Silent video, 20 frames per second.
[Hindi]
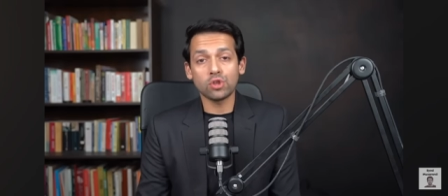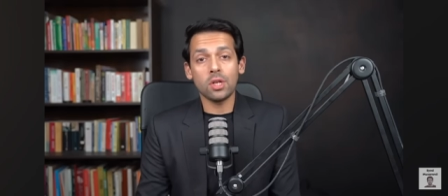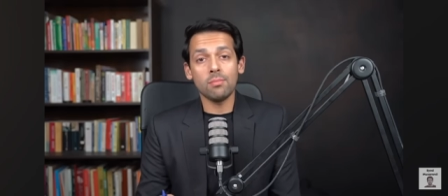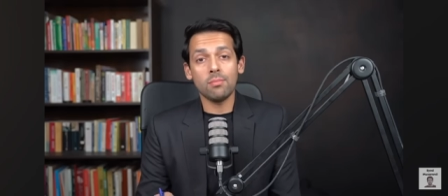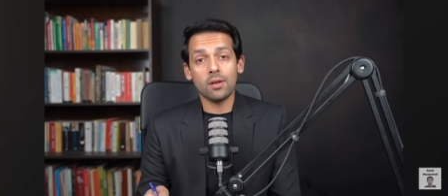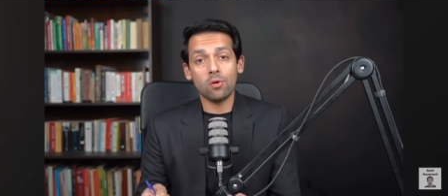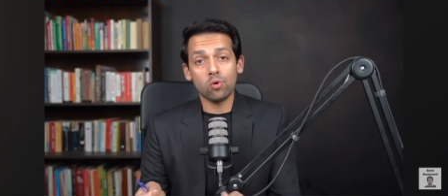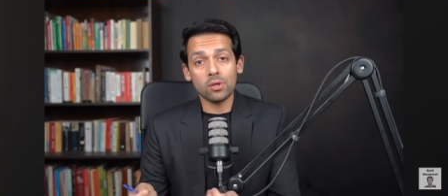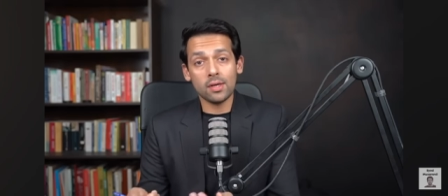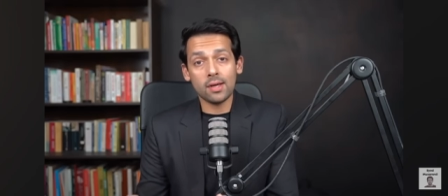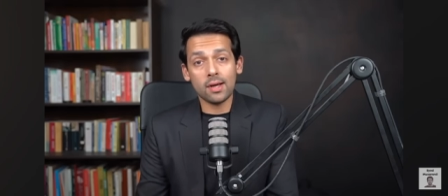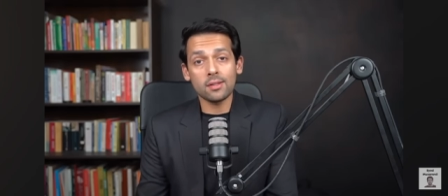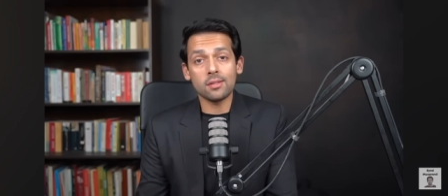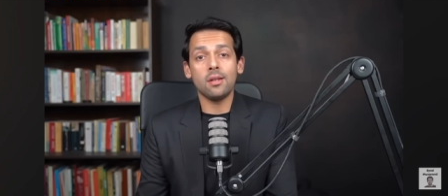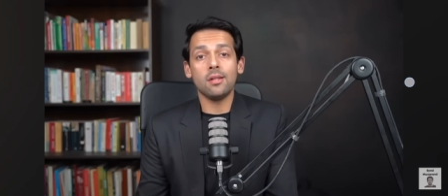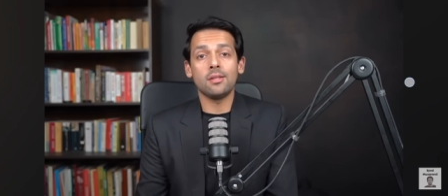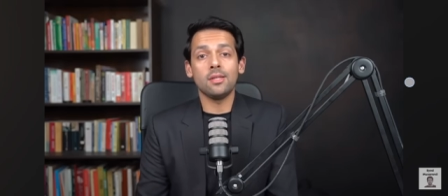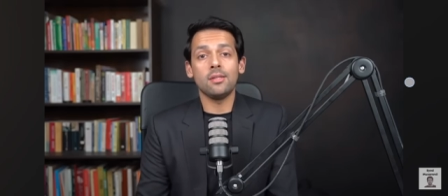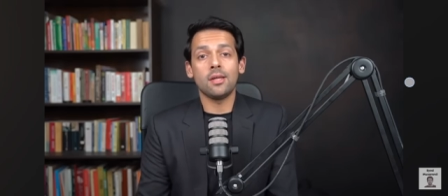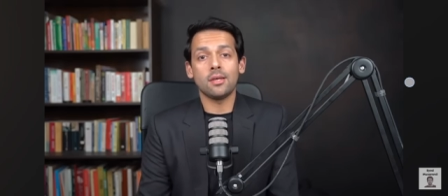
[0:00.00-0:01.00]
कि ये मुसलमानों के
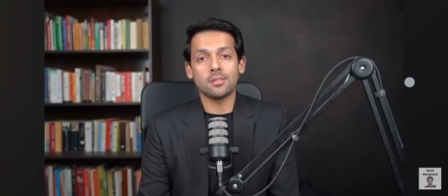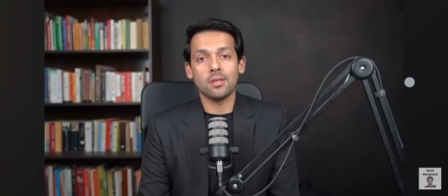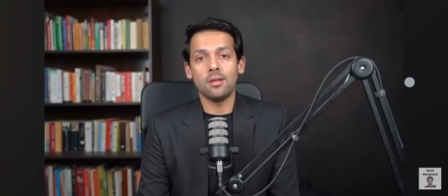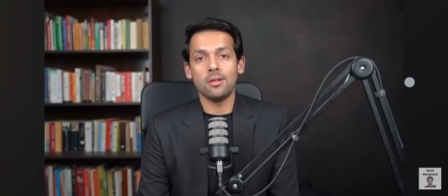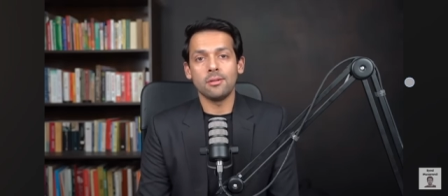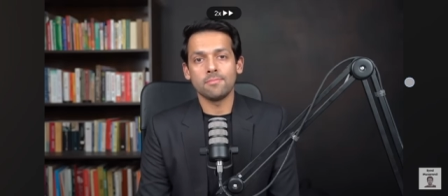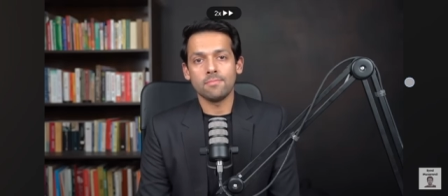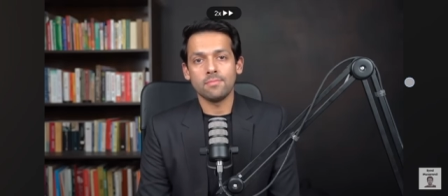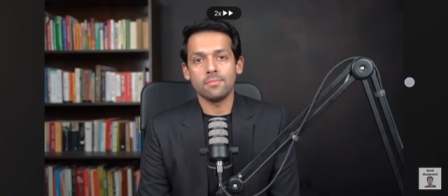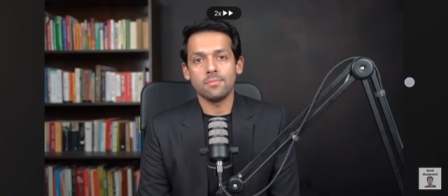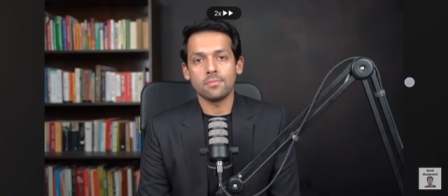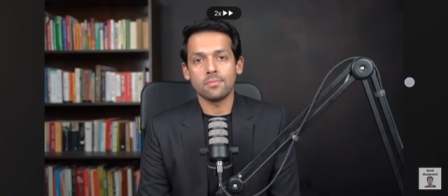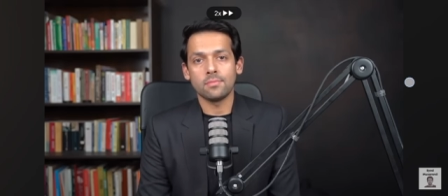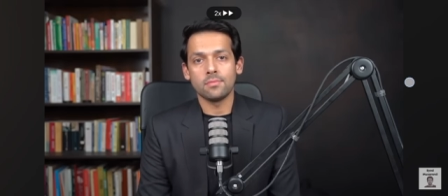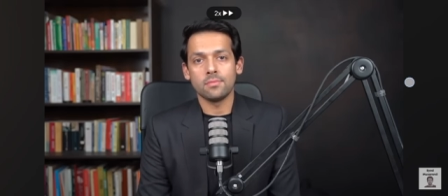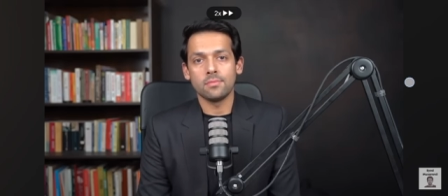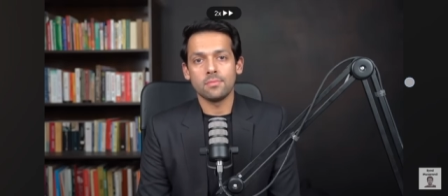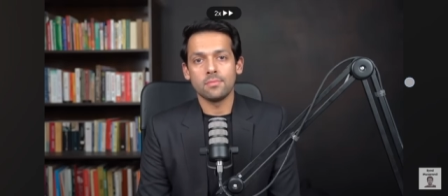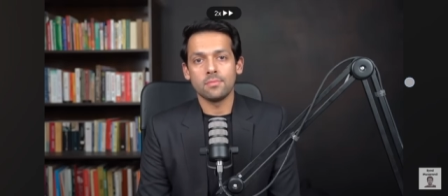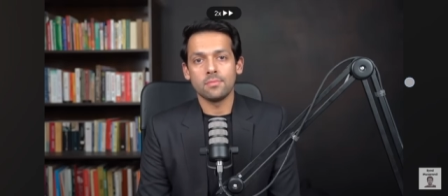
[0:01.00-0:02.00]
कातिल थे दरअसल
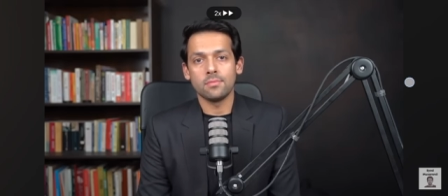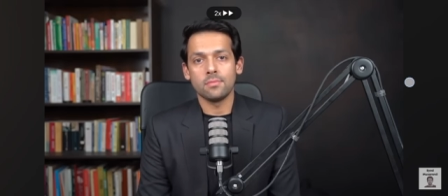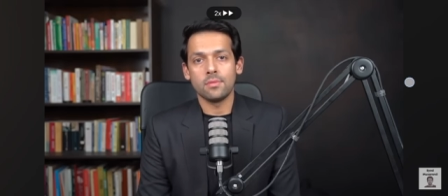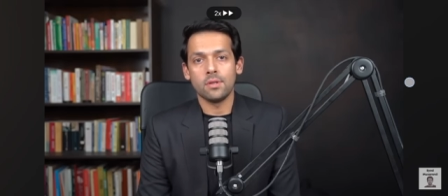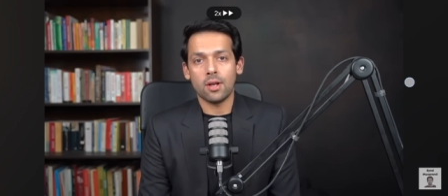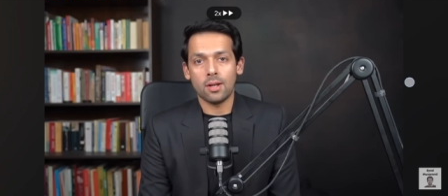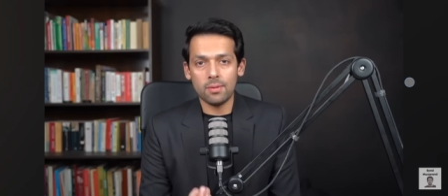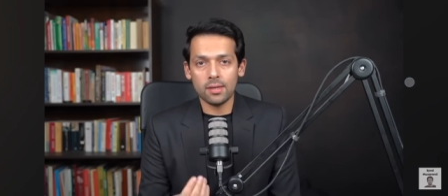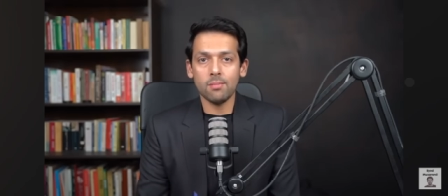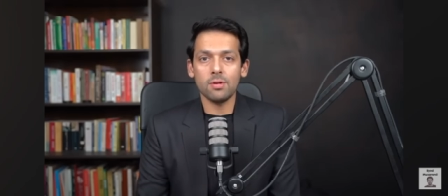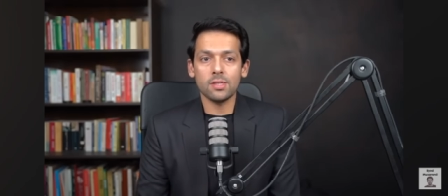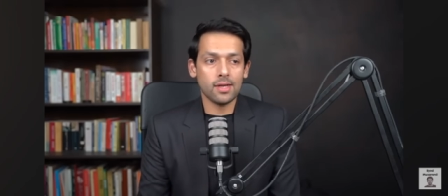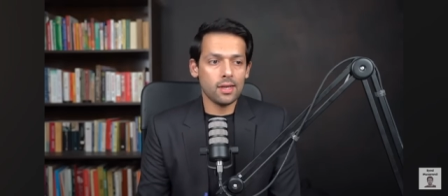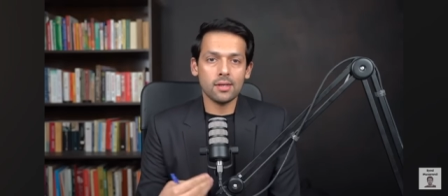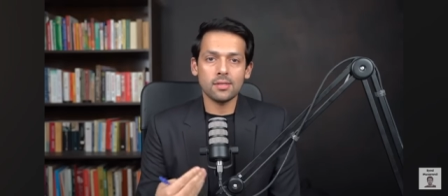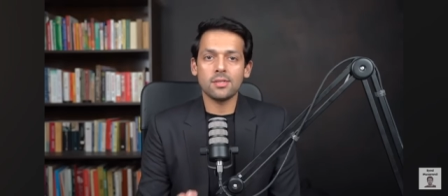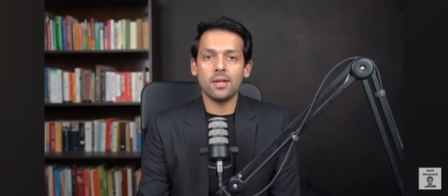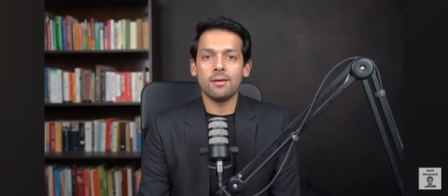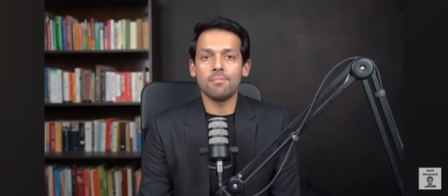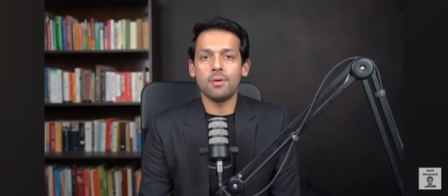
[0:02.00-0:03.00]
और हमें क्या
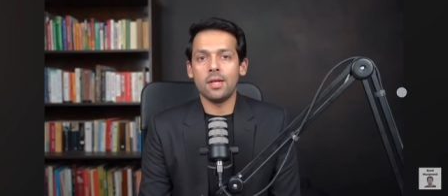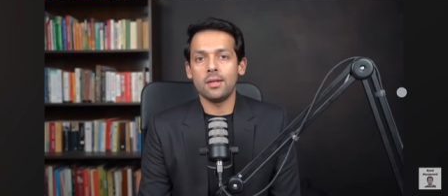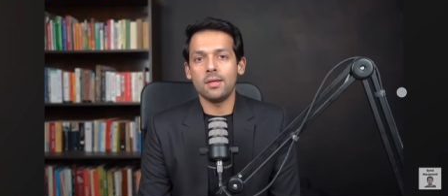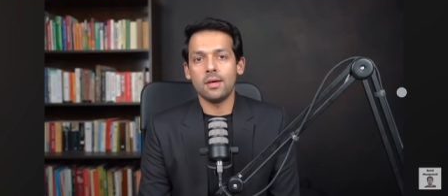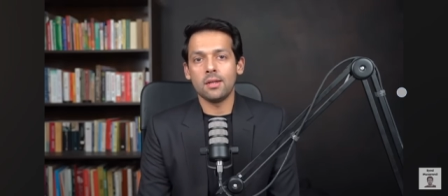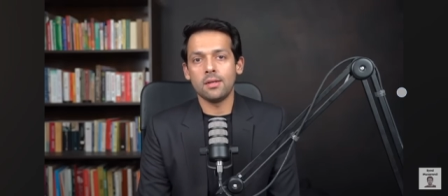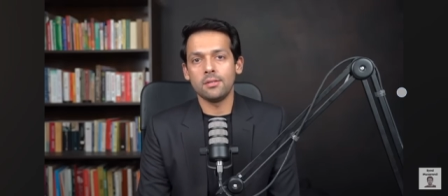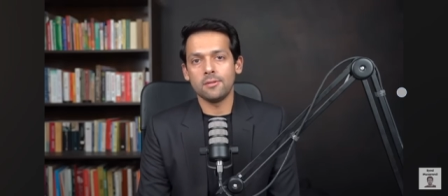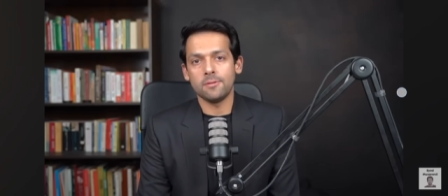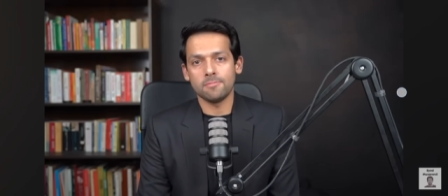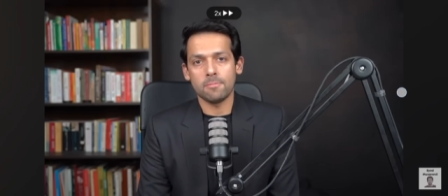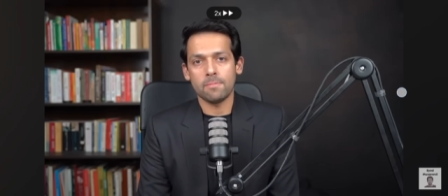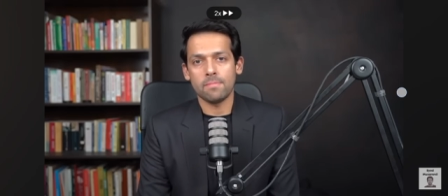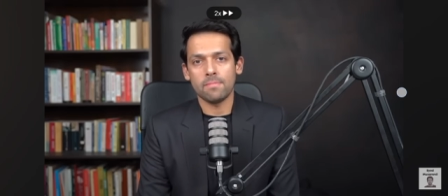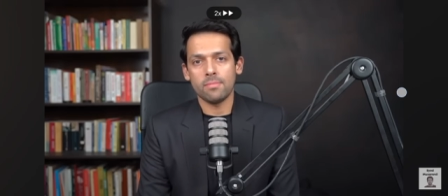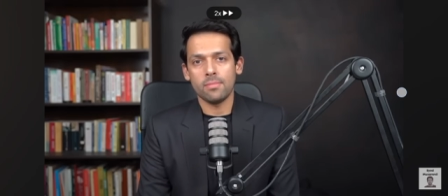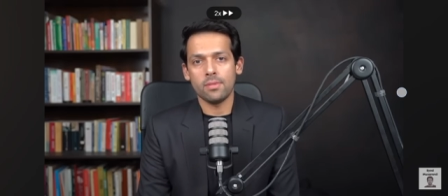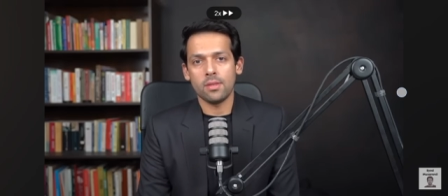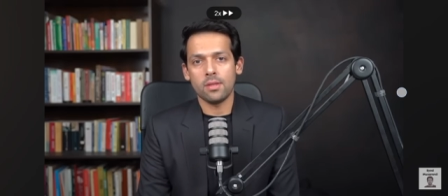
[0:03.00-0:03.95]
बताया कि इस्लाम फैलाने आ रहे थे